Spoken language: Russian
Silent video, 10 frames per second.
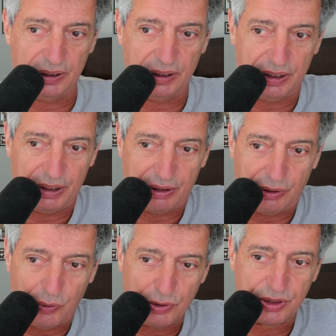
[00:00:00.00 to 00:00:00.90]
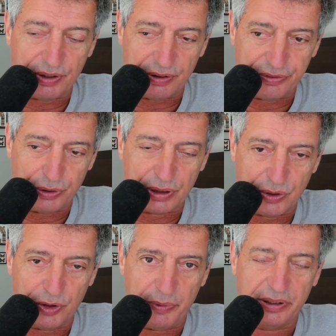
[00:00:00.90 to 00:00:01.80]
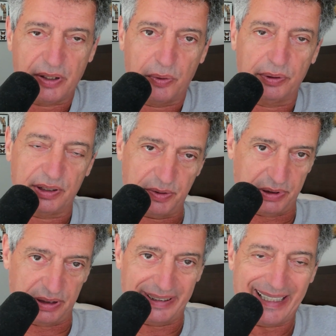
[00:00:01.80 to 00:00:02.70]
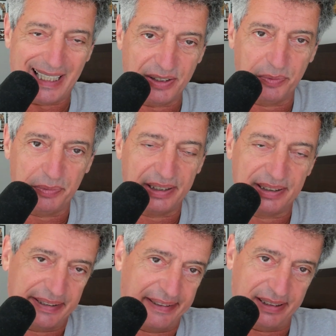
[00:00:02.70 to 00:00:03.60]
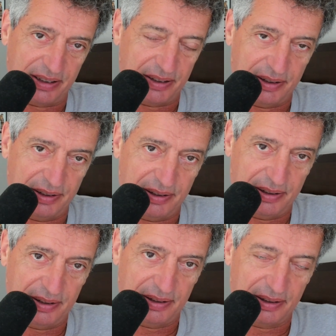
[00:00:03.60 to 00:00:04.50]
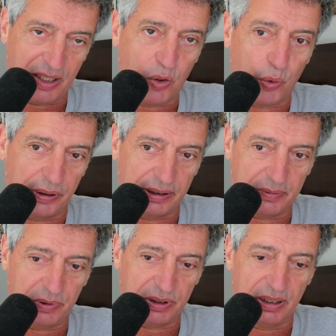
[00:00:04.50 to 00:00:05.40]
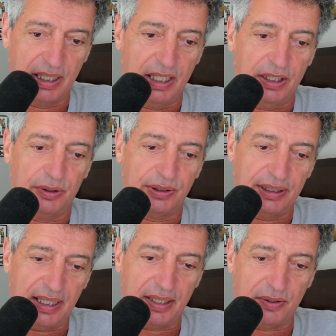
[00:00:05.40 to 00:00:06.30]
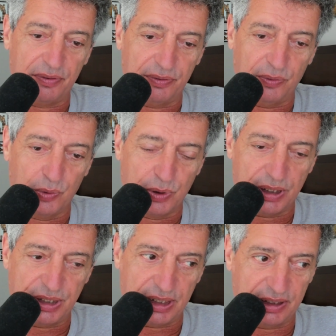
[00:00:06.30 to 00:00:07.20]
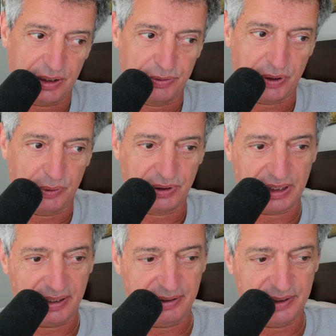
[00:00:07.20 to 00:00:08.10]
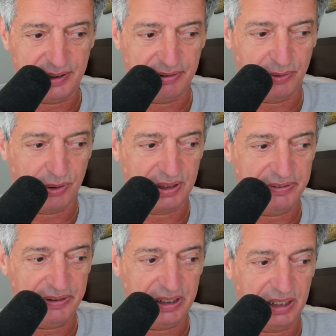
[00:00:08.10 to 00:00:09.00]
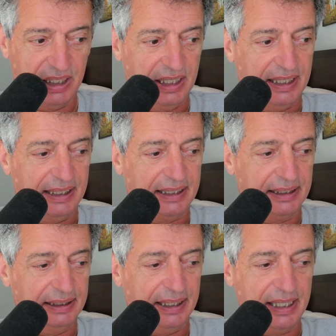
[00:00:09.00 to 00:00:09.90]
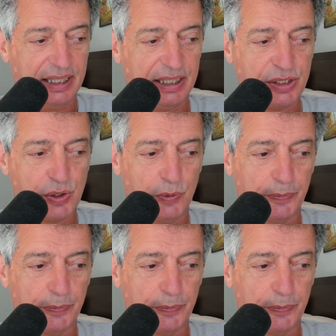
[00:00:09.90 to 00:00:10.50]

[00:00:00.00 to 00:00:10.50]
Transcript: должен, все должно иметь какой-то смысл. It has to make sense. какой это смысл. То есть я уже сейчас нахожусь в такой стадии своего развития, когда я хочу,